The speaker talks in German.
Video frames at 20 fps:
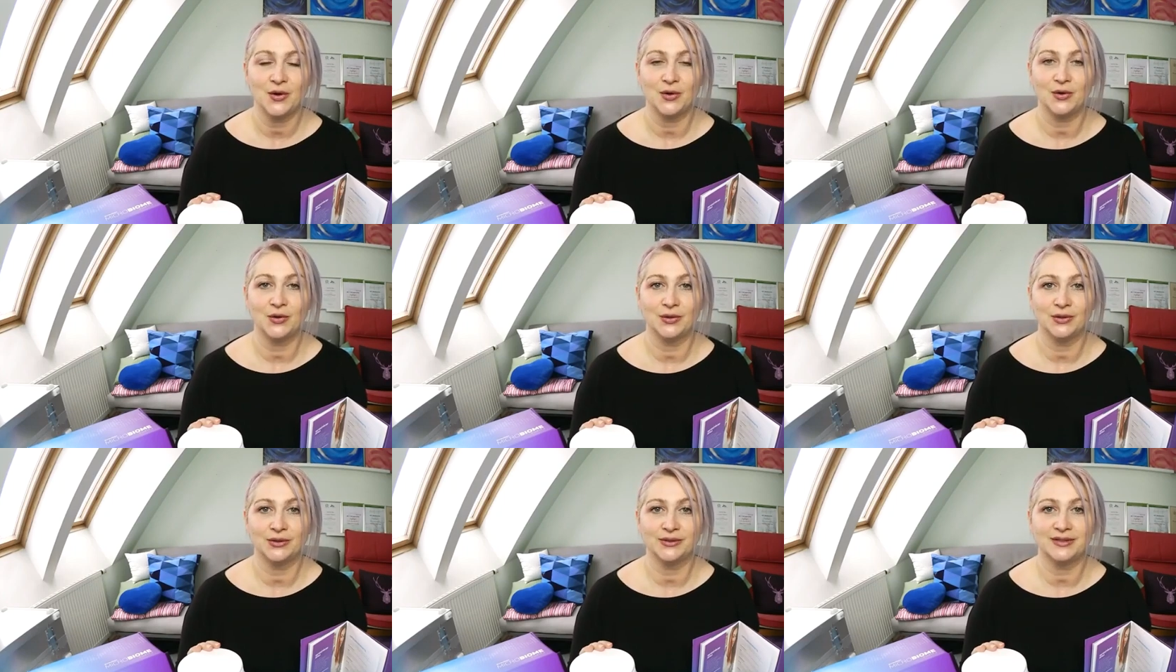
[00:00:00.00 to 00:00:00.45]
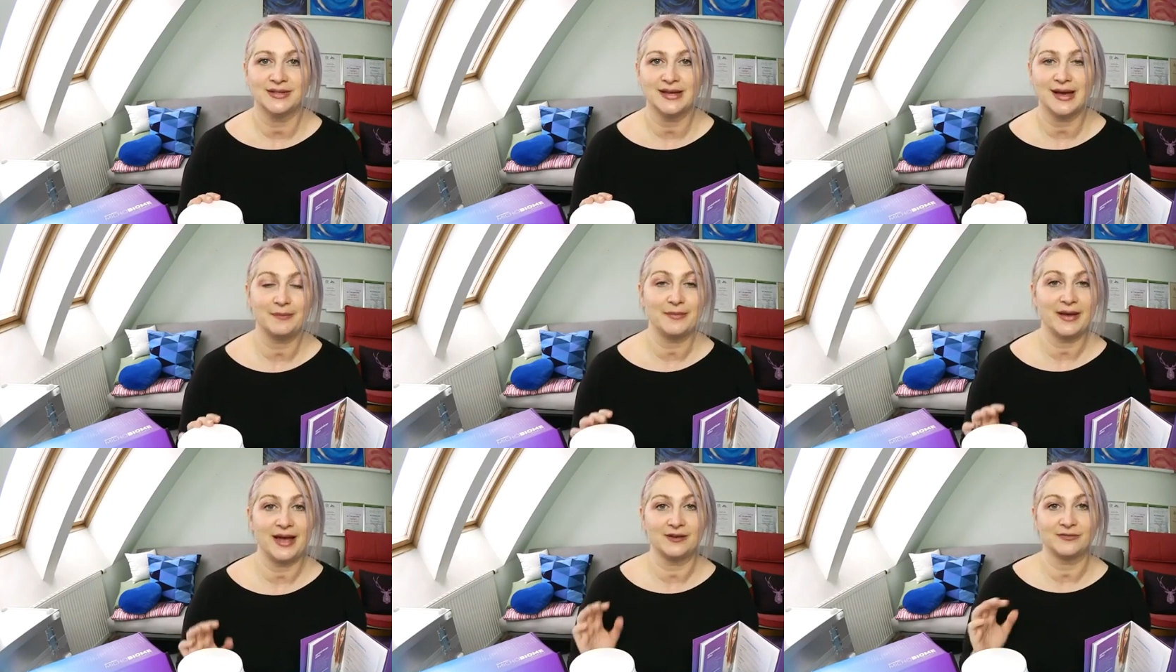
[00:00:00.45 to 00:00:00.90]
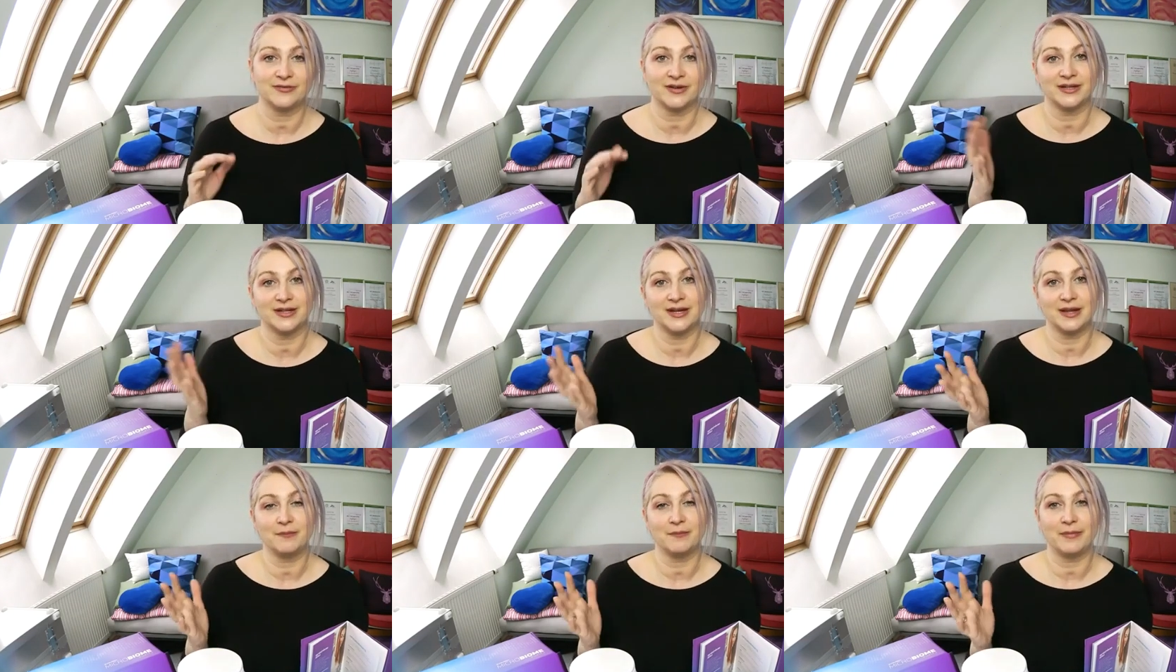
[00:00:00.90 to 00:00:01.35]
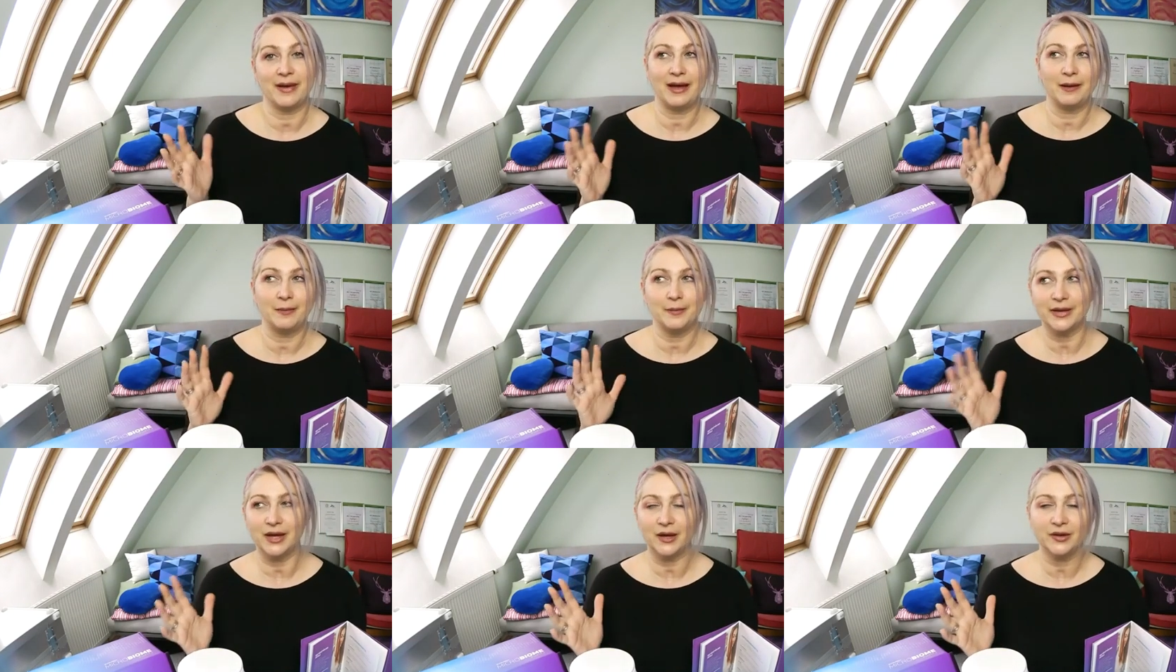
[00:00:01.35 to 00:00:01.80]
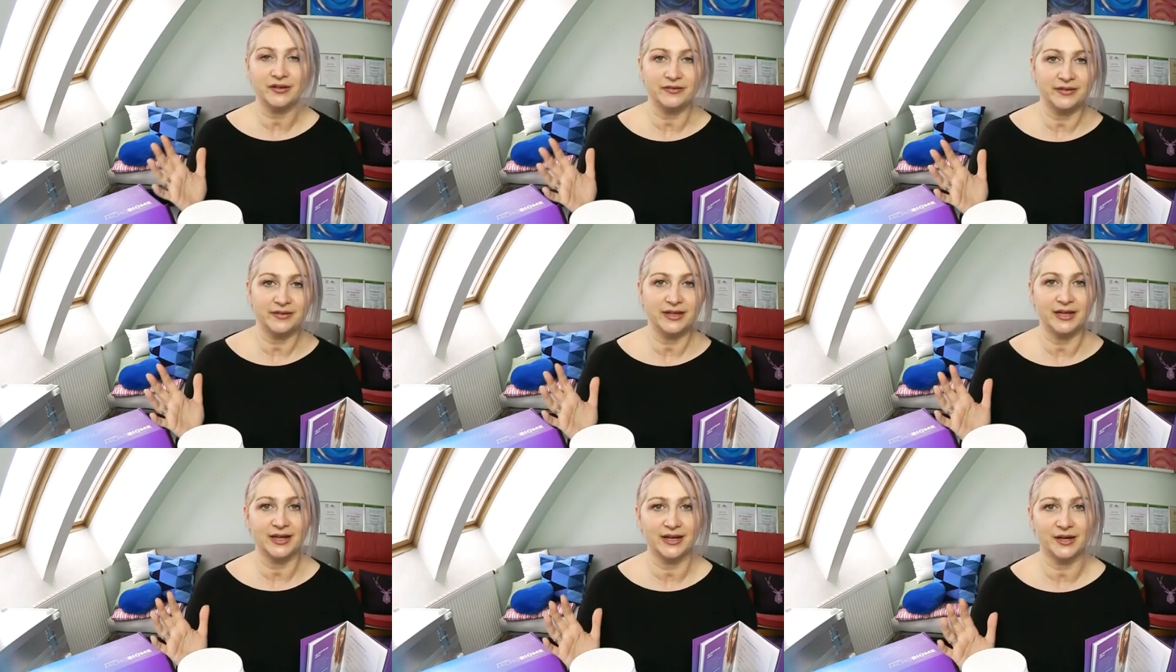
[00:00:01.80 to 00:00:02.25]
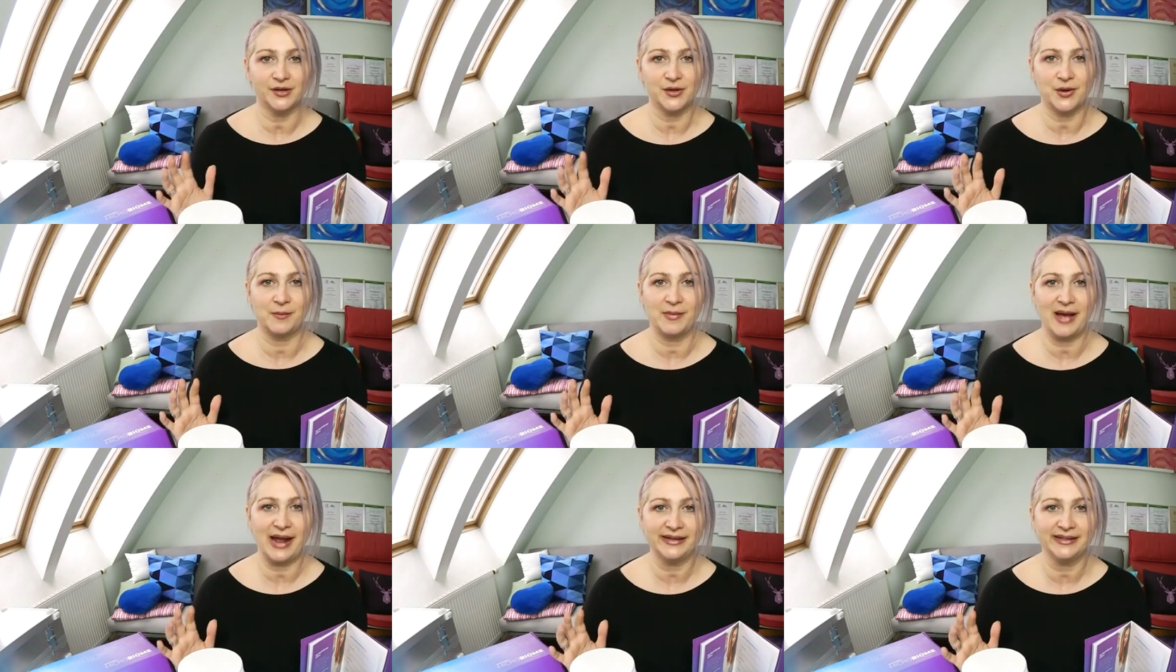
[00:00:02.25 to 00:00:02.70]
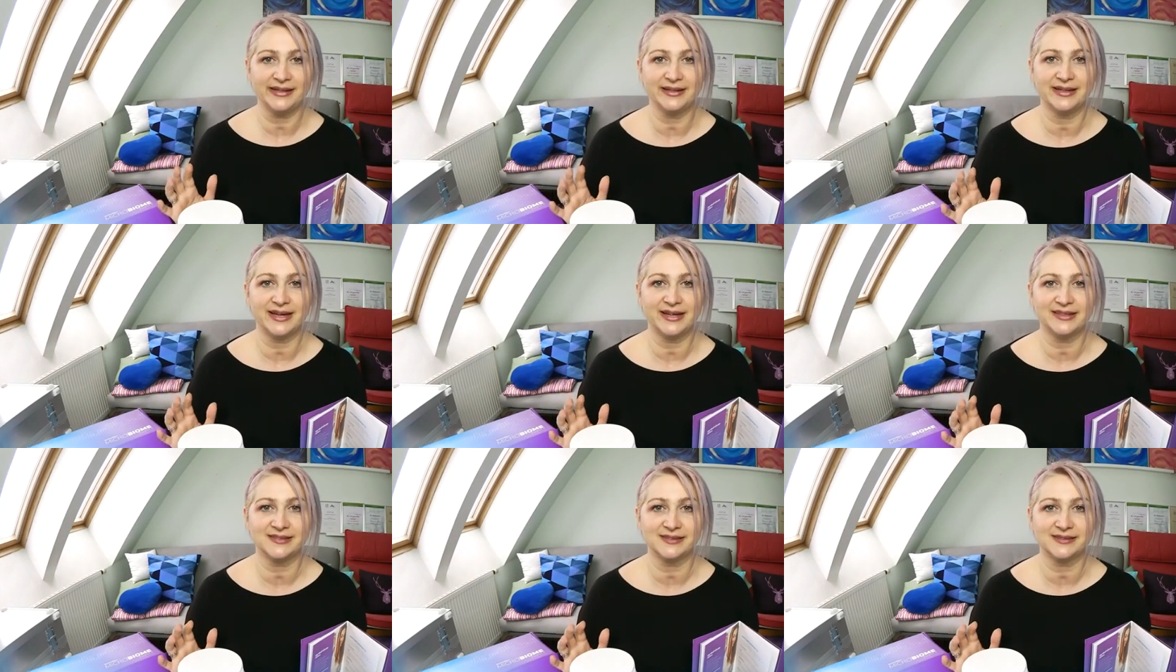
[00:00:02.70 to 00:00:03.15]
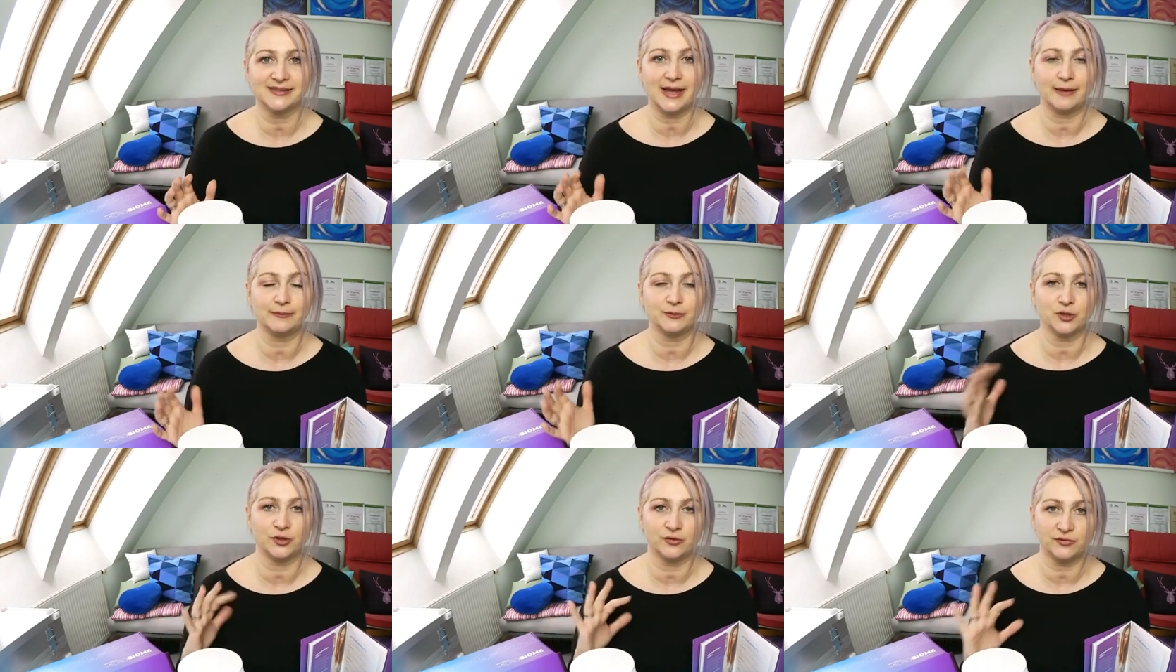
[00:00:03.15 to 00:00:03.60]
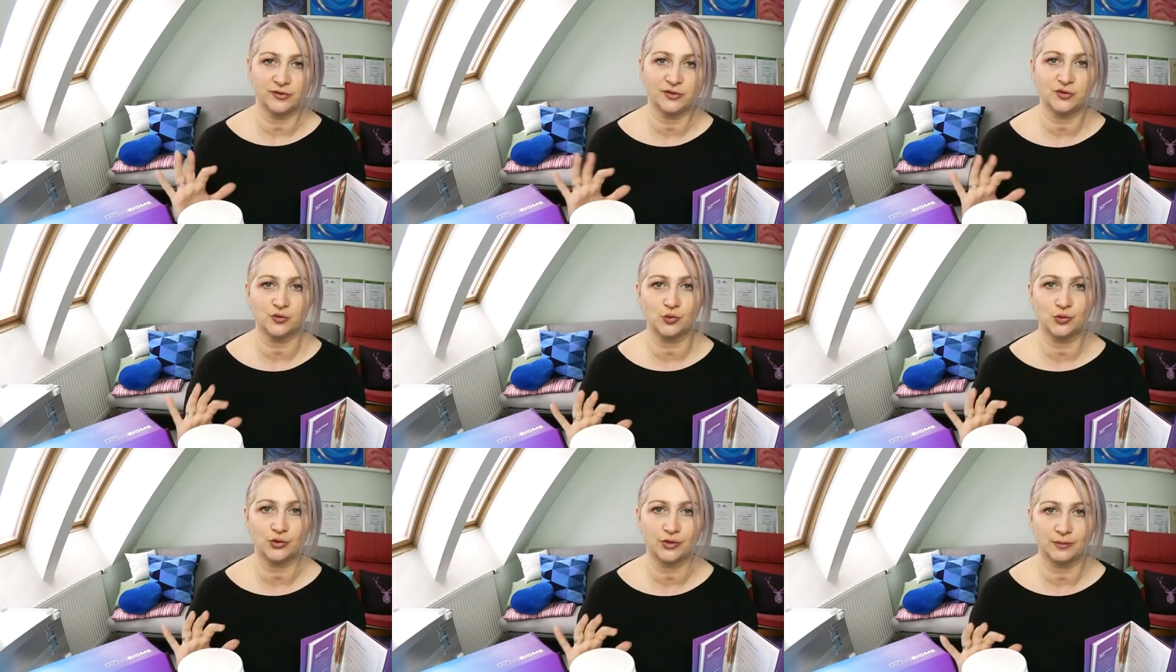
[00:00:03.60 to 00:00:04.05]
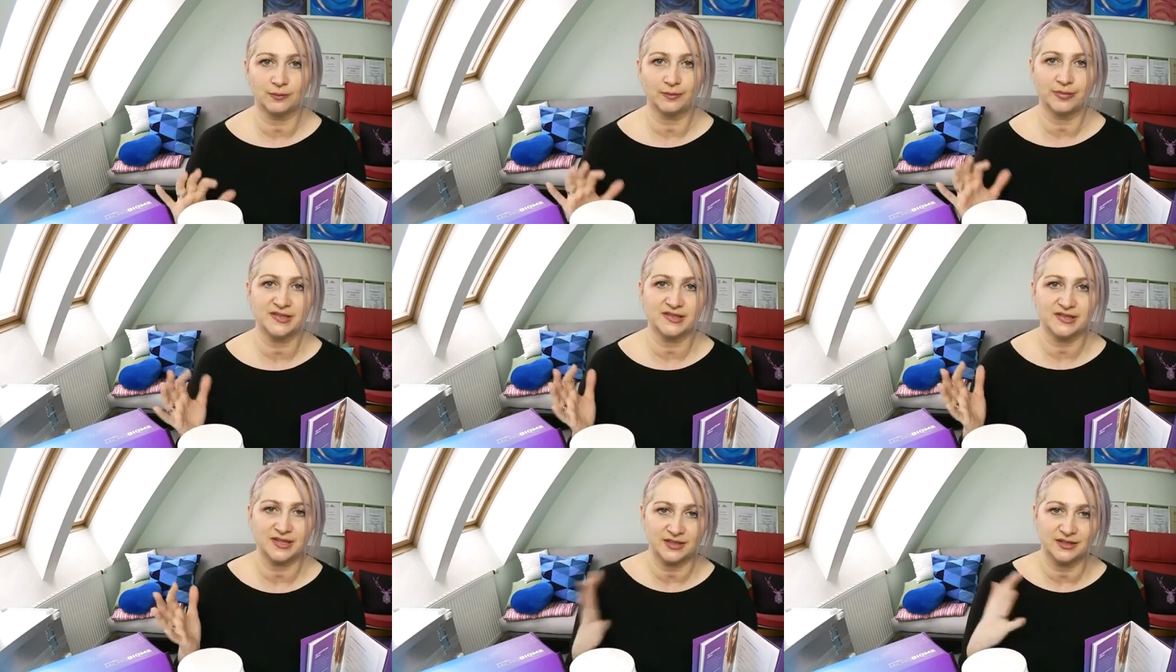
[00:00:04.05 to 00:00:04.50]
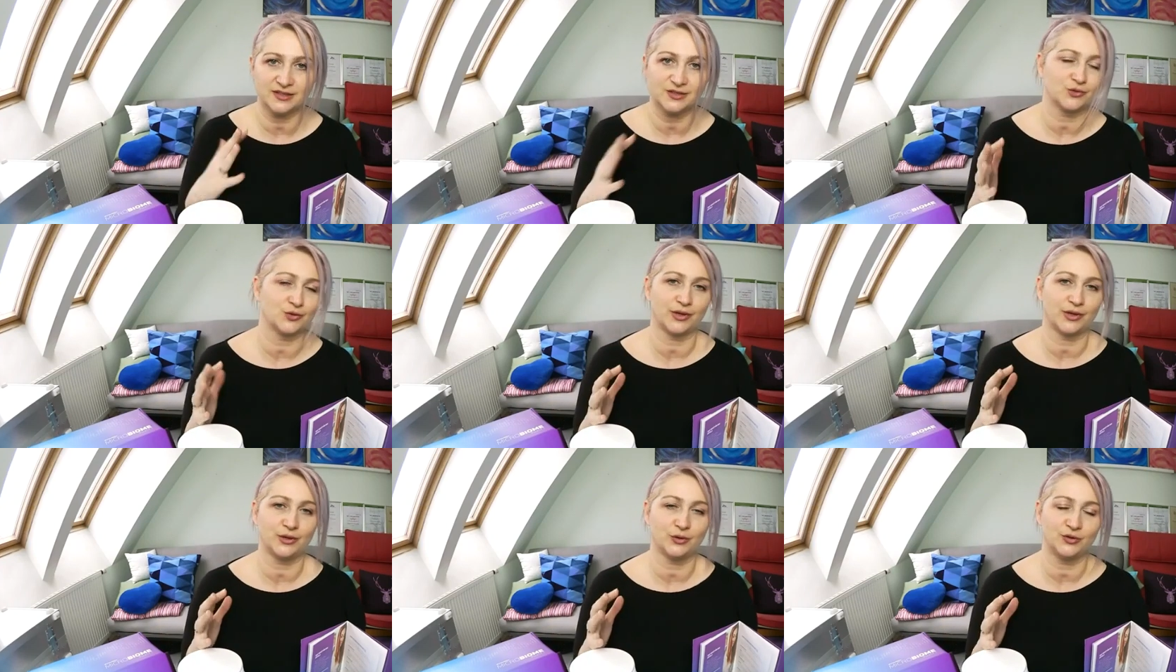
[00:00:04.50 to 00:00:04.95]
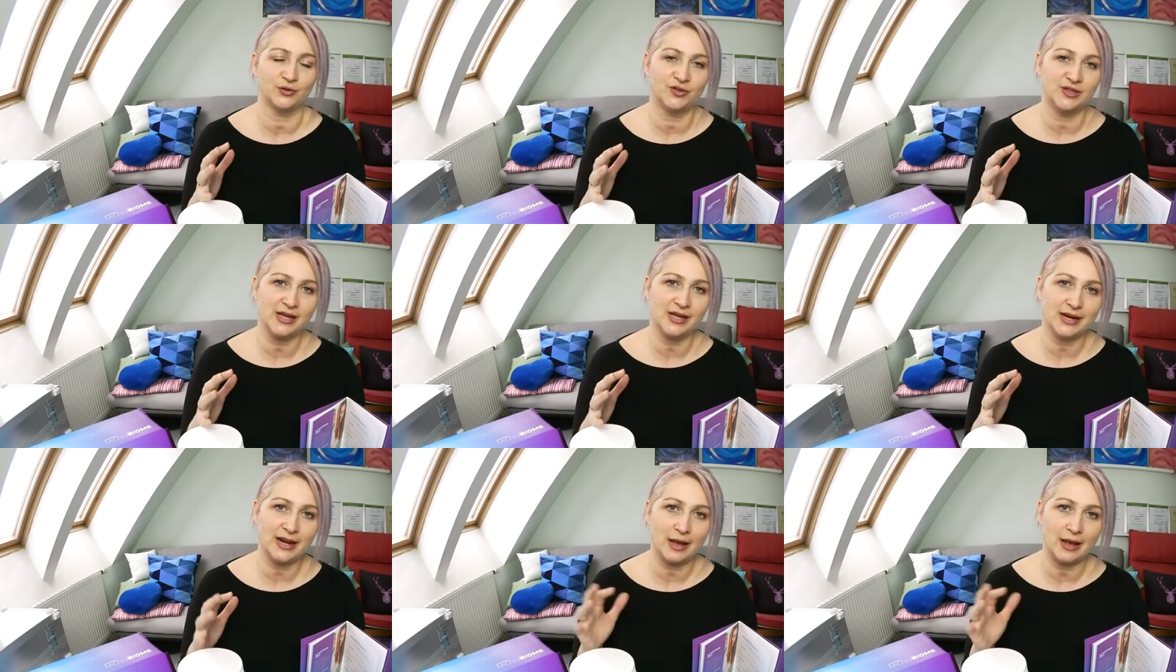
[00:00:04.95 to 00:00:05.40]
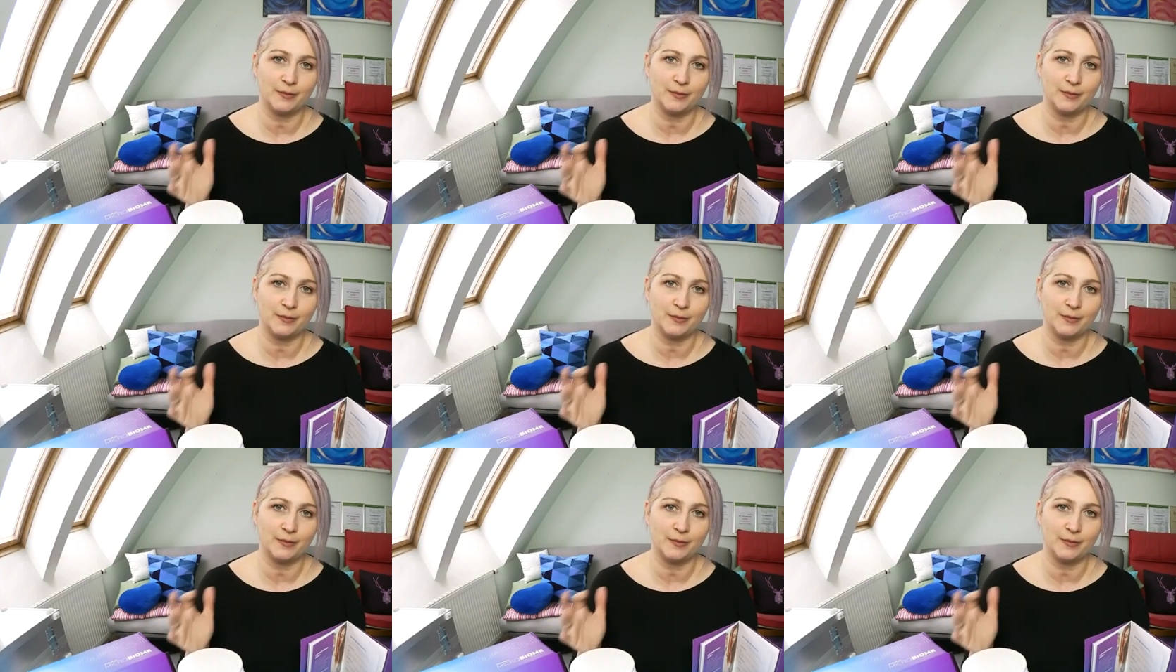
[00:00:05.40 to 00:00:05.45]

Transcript: und habe einfach nebenbei mehr oder weniger normal gegessen, habe schon versucht, ein bisschen das zu reduzieren,